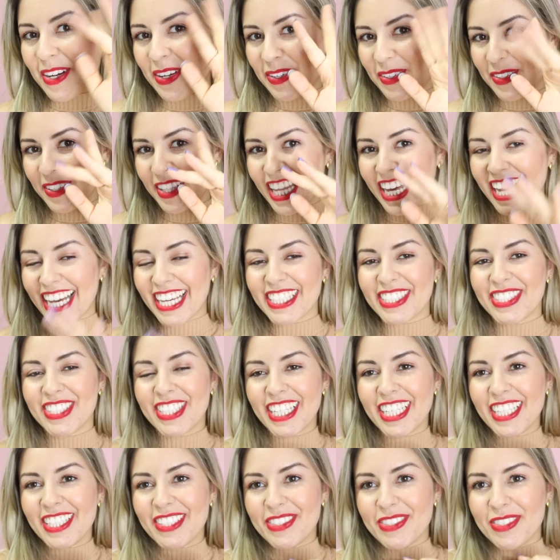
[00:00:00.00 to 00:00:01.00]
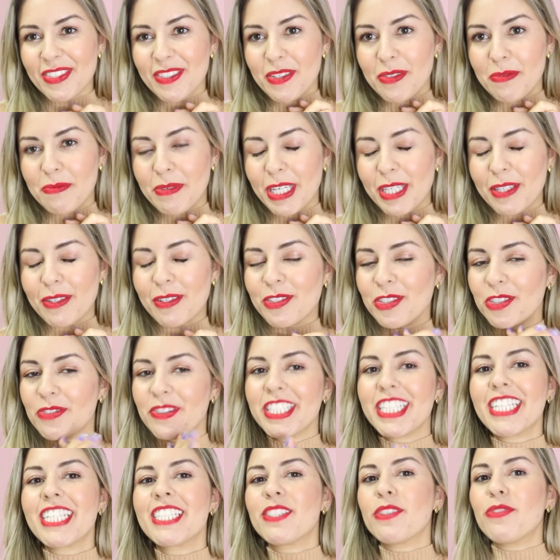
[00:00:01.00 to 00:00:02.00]
Olá gente, tudo bem? Hoje vim
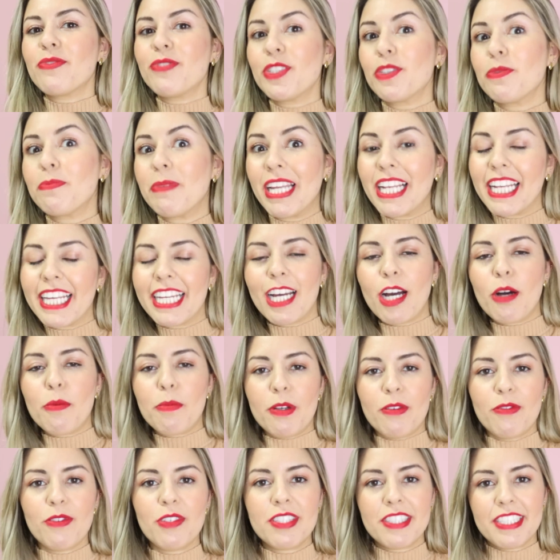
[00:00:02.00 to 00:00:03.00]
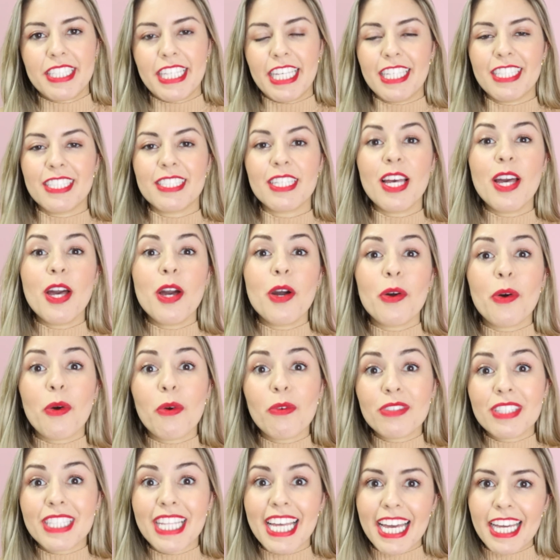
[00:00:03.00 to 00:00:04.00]
trazer um vídeo bem legal pra vocês
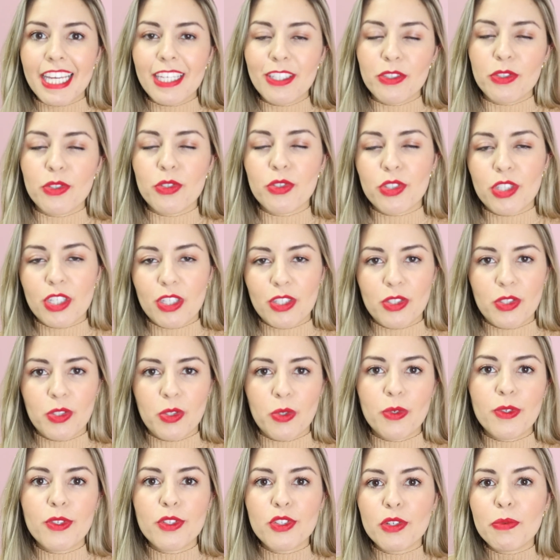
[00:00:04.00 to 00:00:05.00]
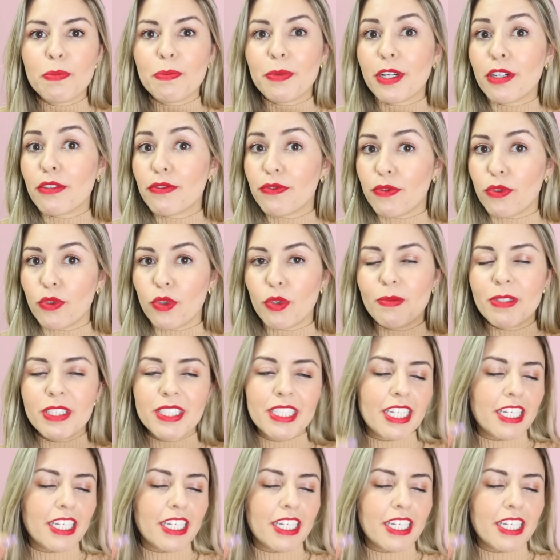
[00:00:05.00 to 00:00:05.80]
com 10 sugestões de perfumes,